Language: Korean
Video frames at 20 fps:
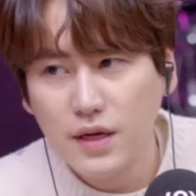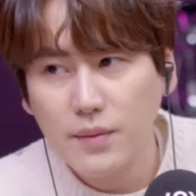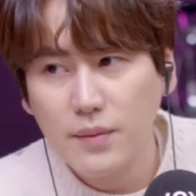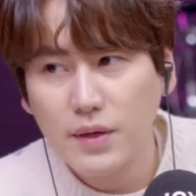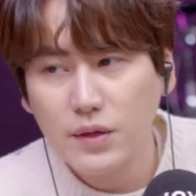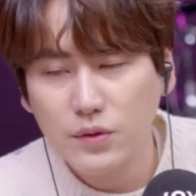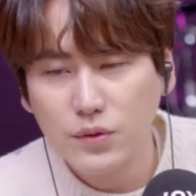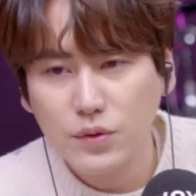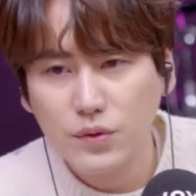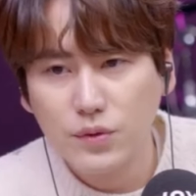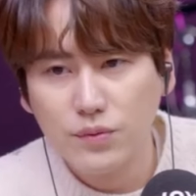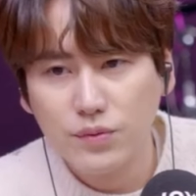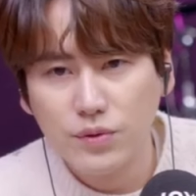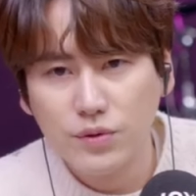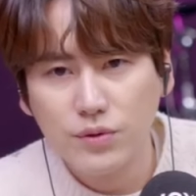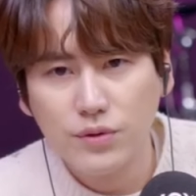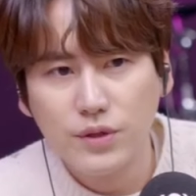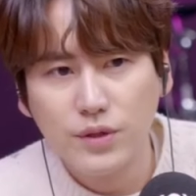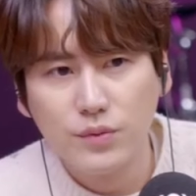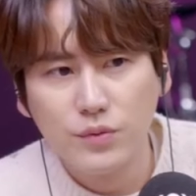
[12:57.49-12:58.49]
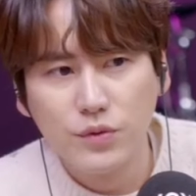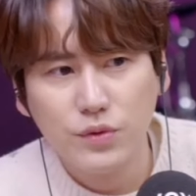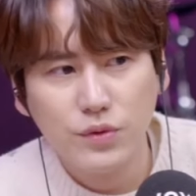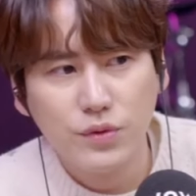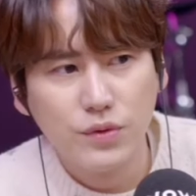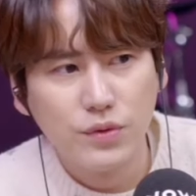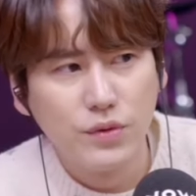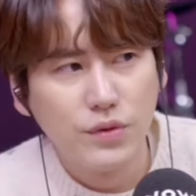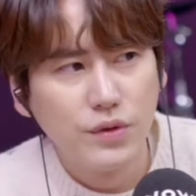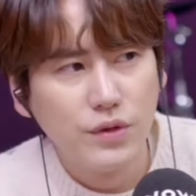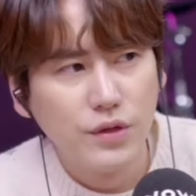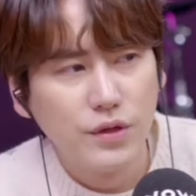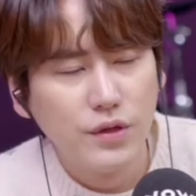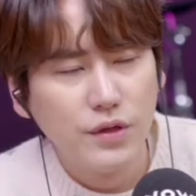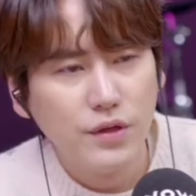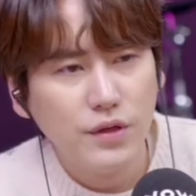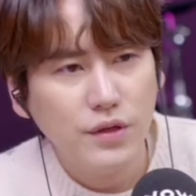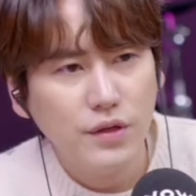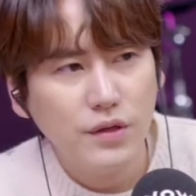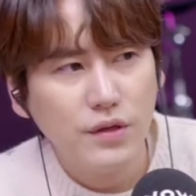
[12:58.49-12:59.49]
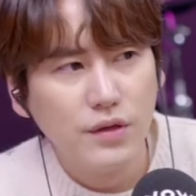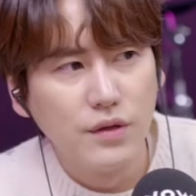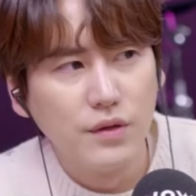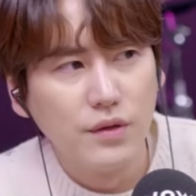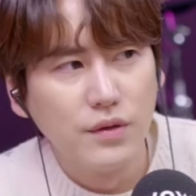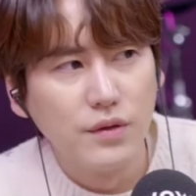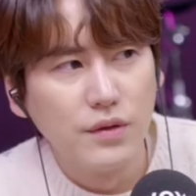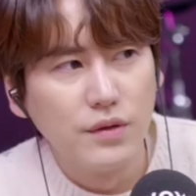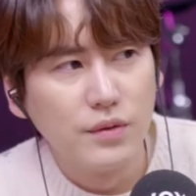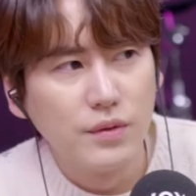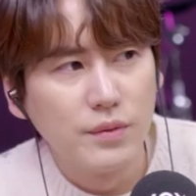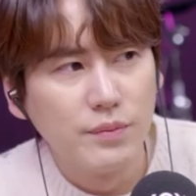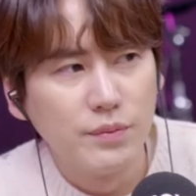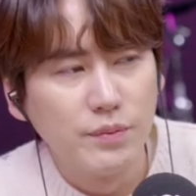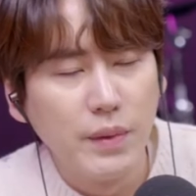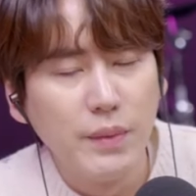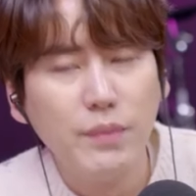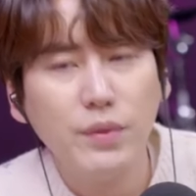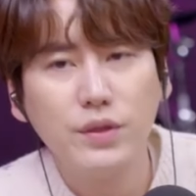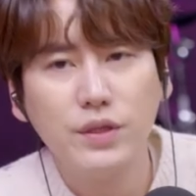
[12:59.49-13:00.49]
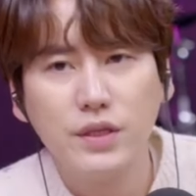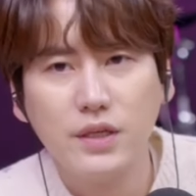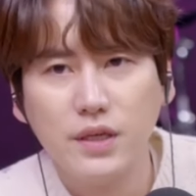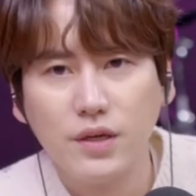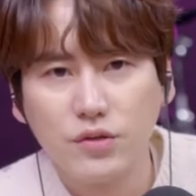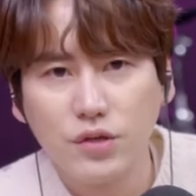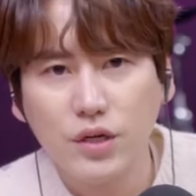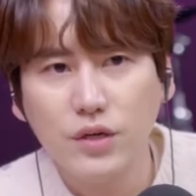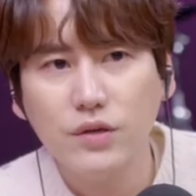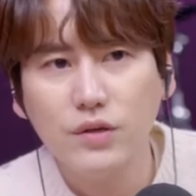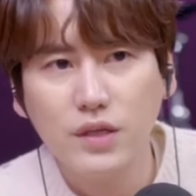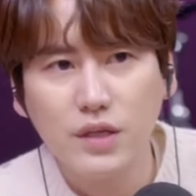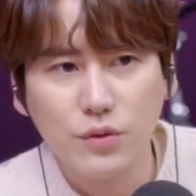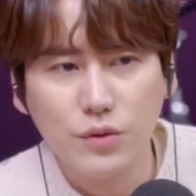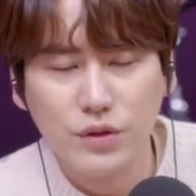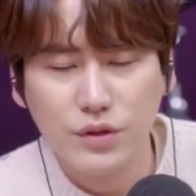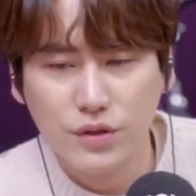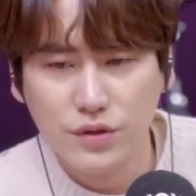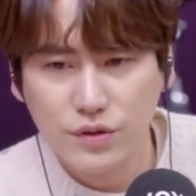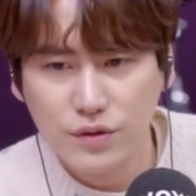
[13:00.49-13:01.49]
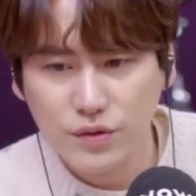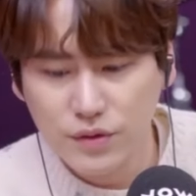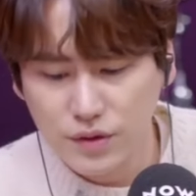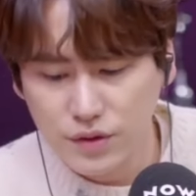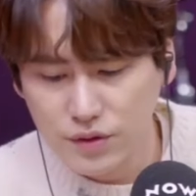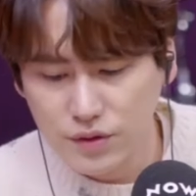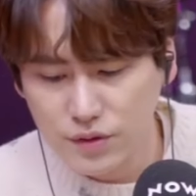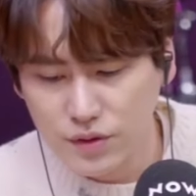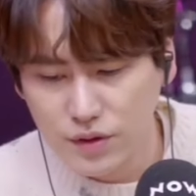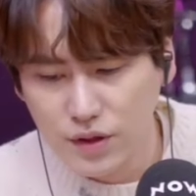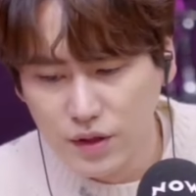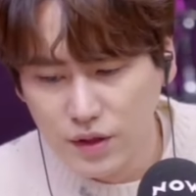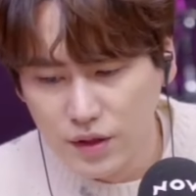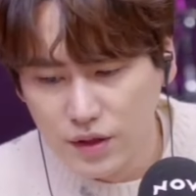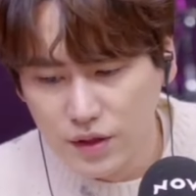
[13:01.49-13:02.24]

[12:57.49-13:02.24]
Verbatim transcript: 생방송 프로그램으로 어, 멤버들이랑 촬영을 하고 있었어요. 그래서